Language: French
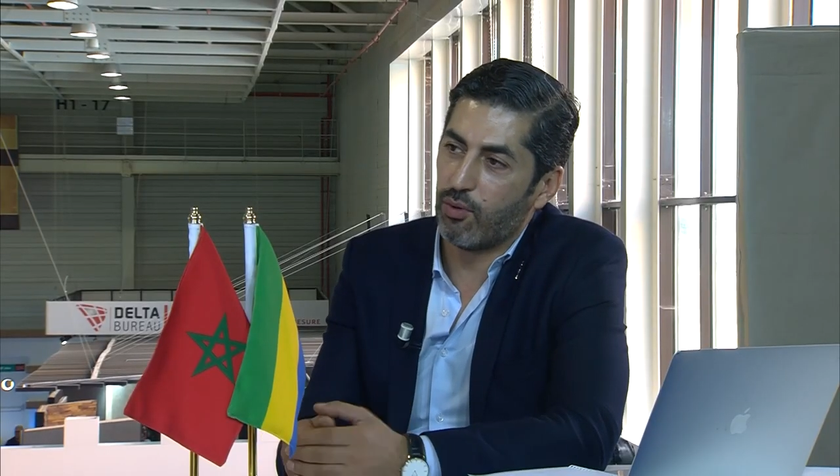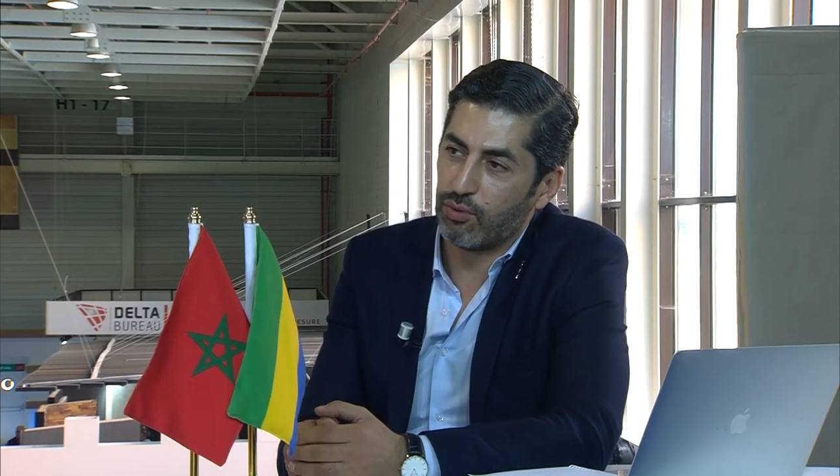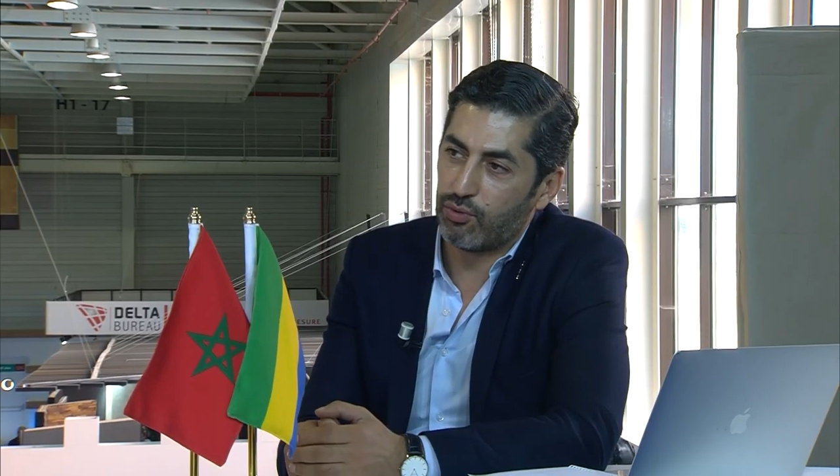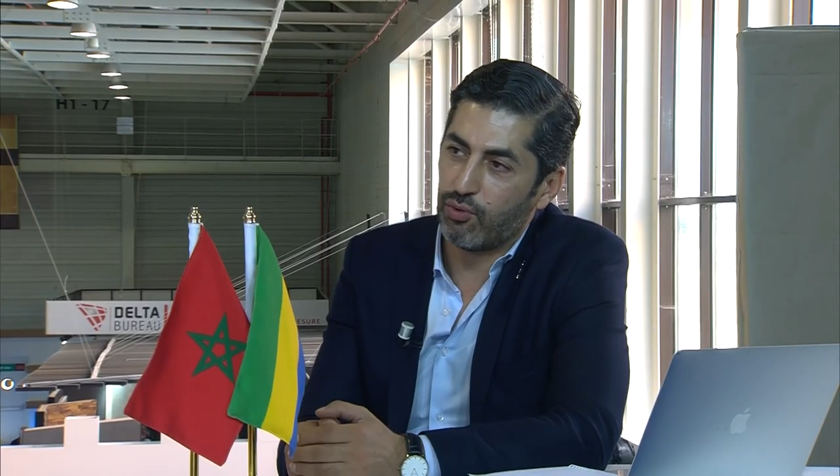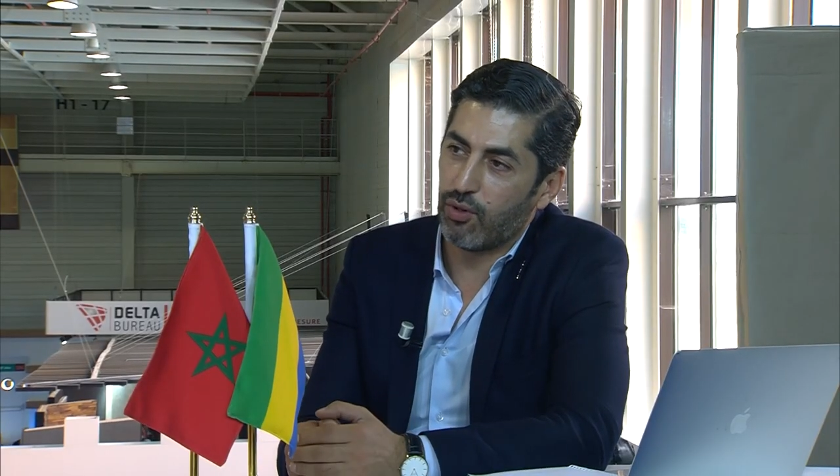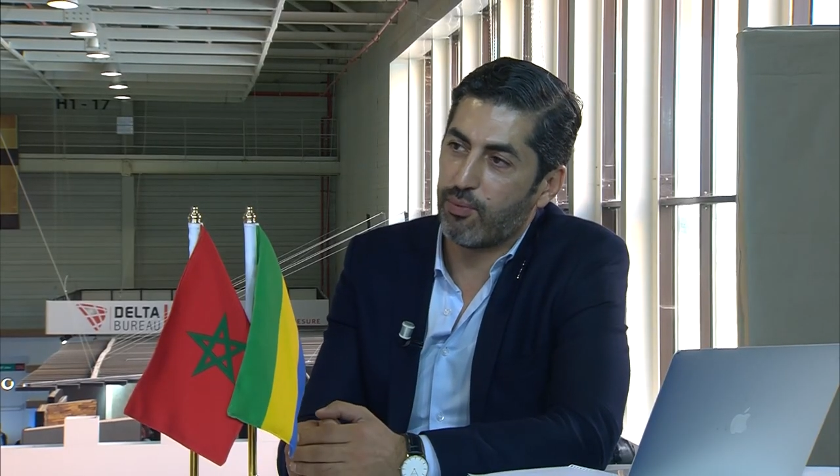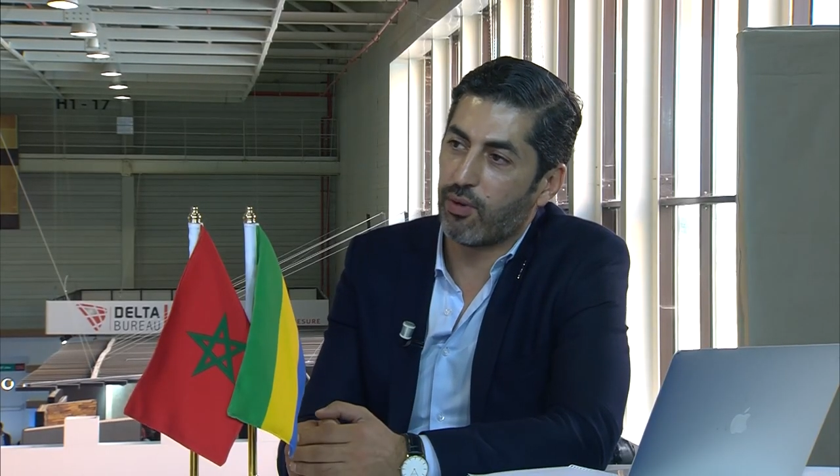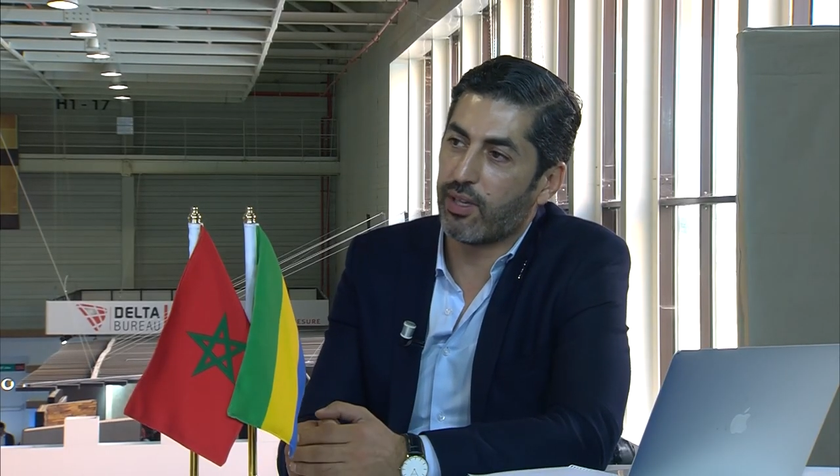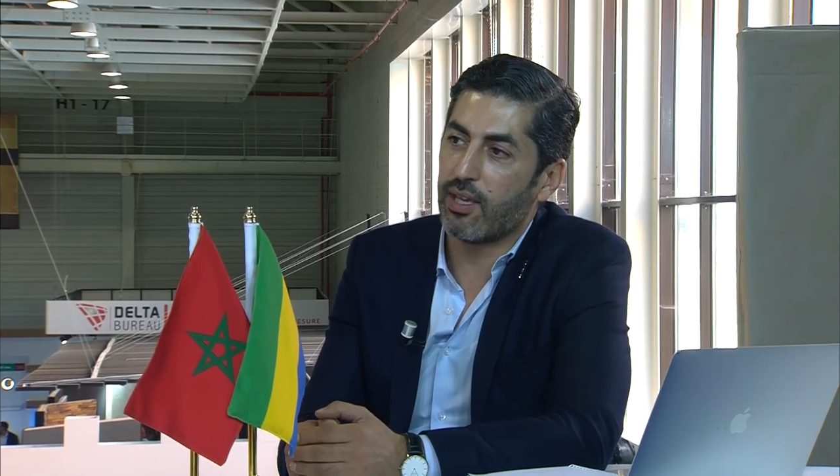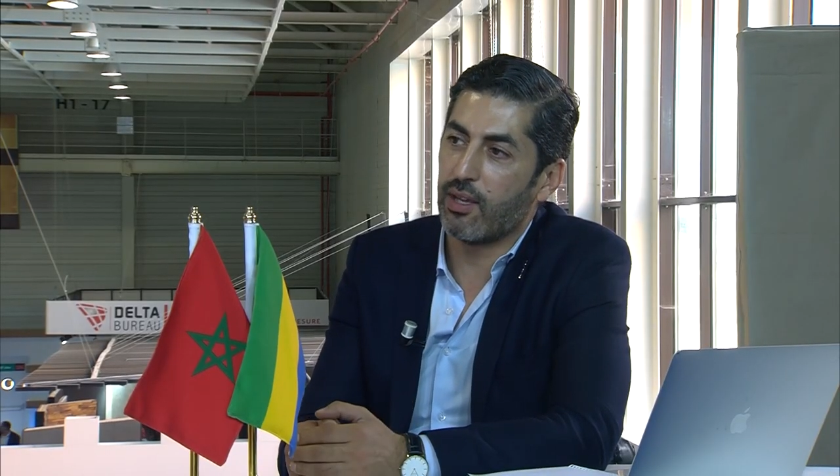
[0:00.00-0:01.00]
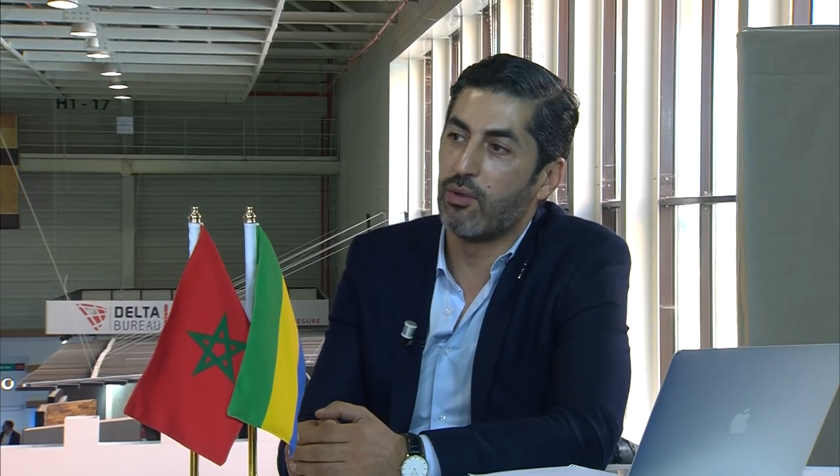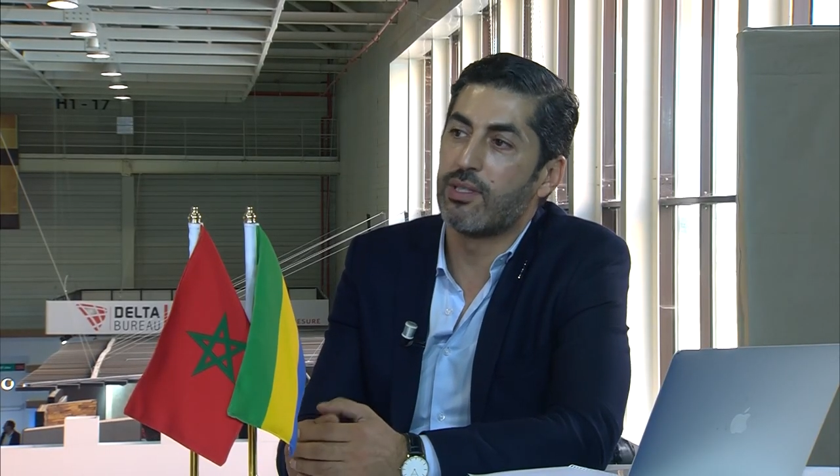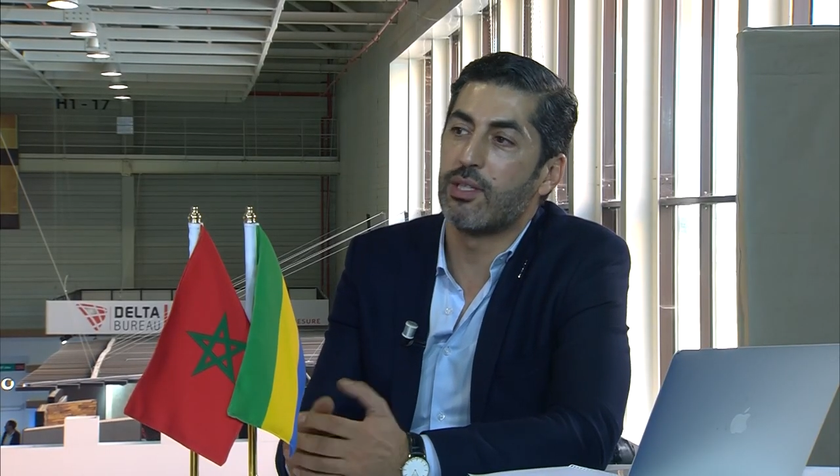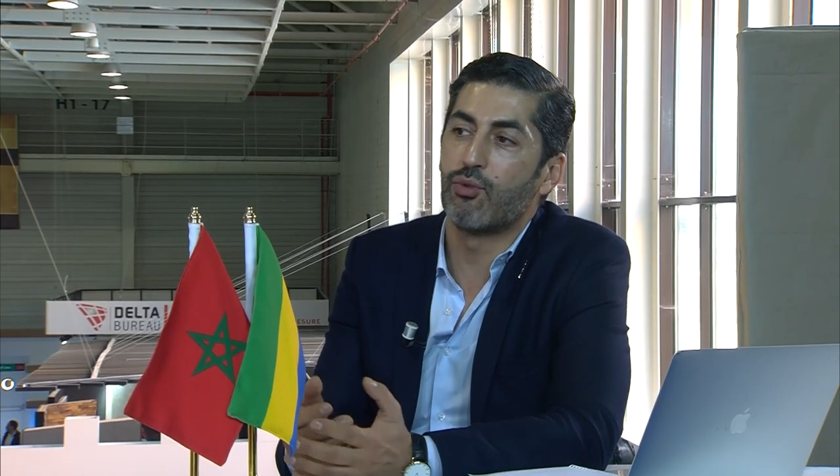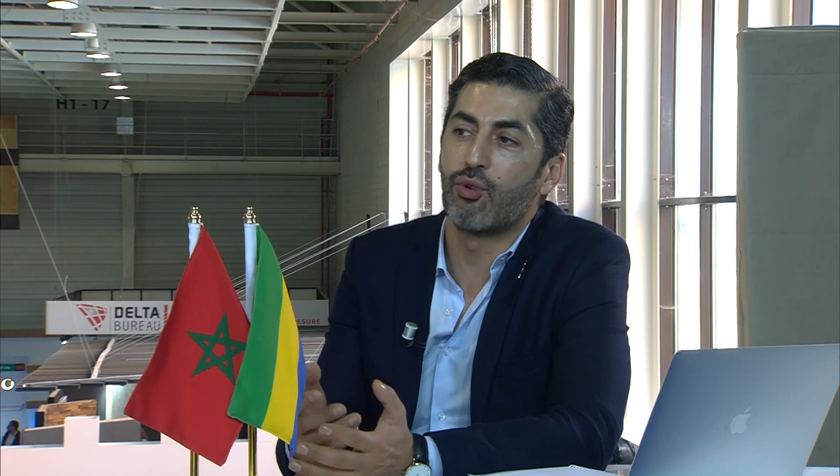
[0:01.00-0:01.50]
autour pour créer
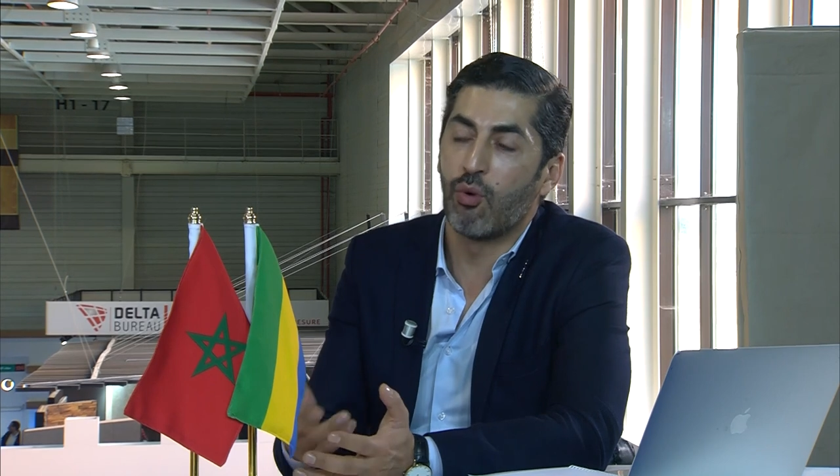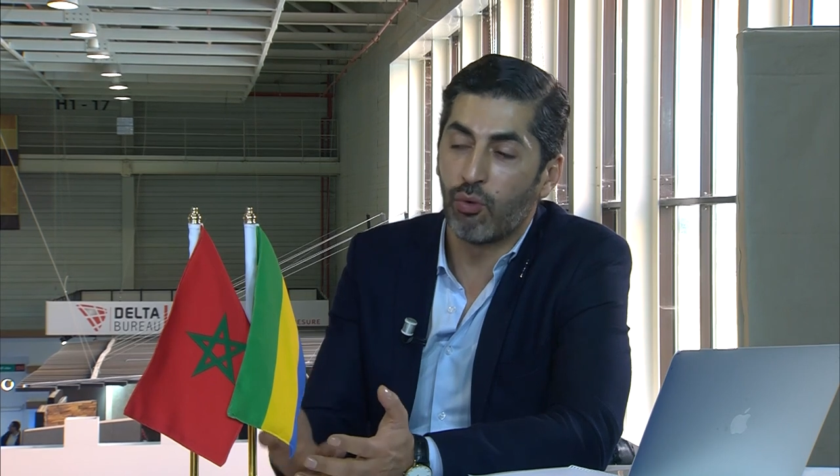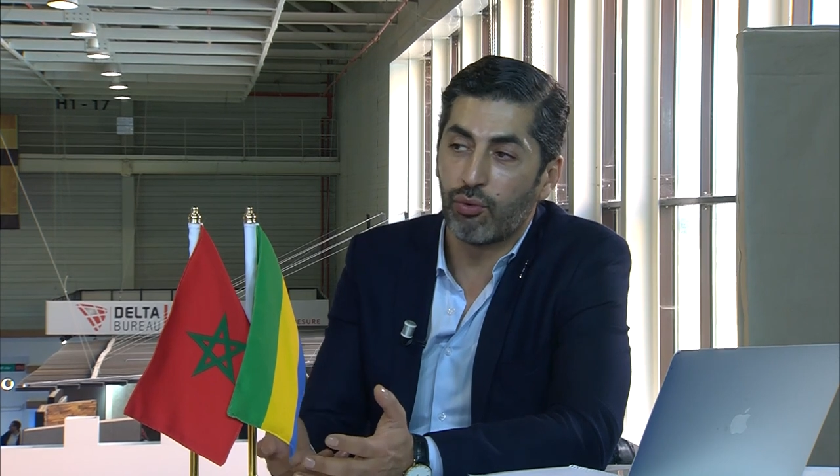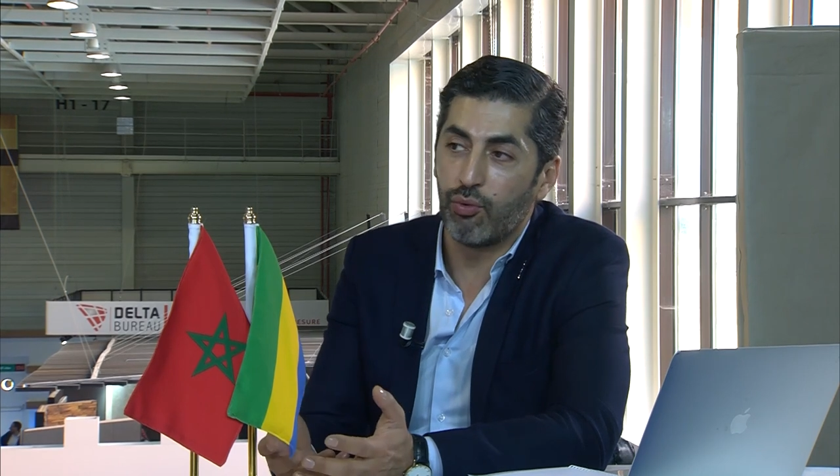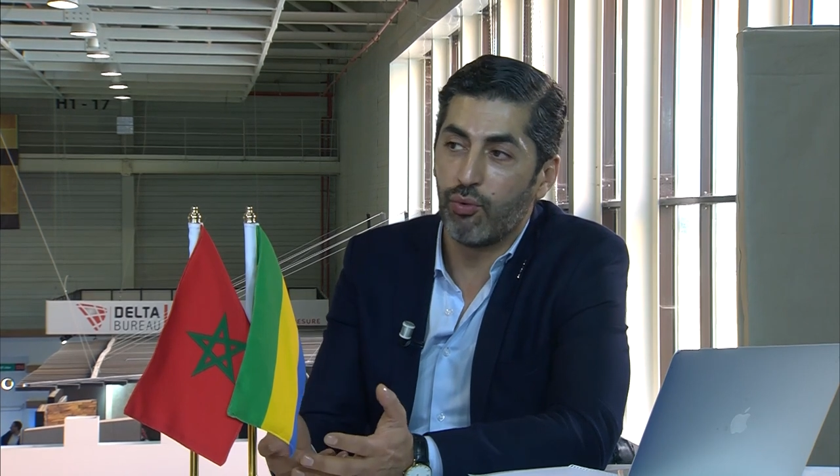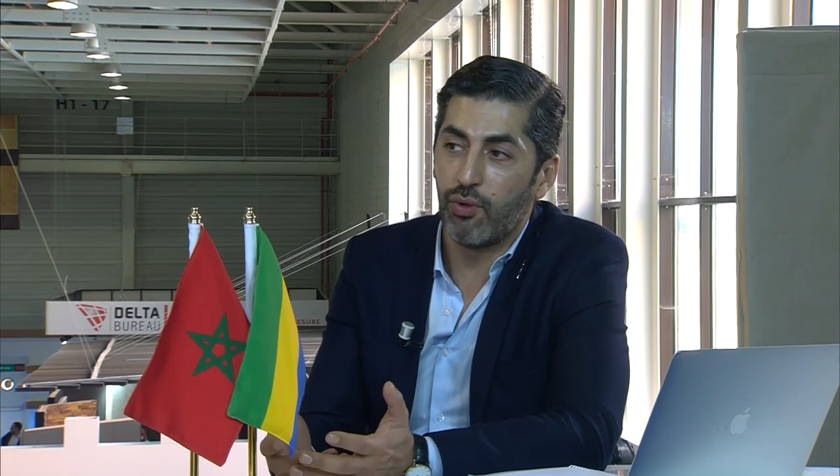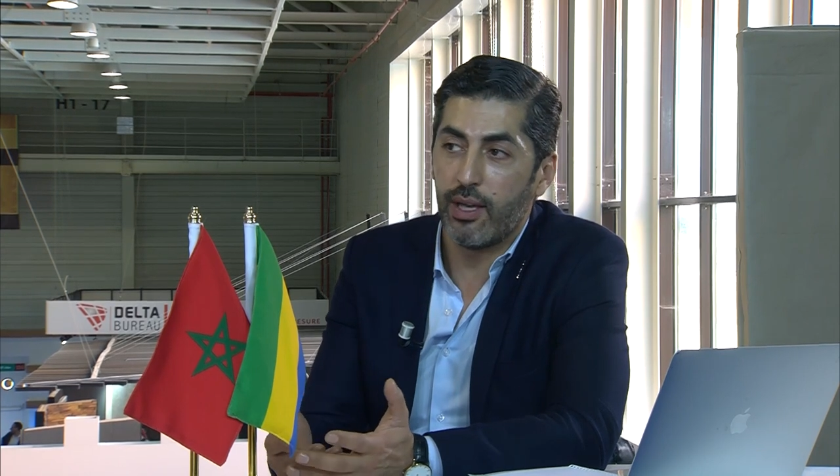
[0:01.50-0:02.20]
aussi du contenu.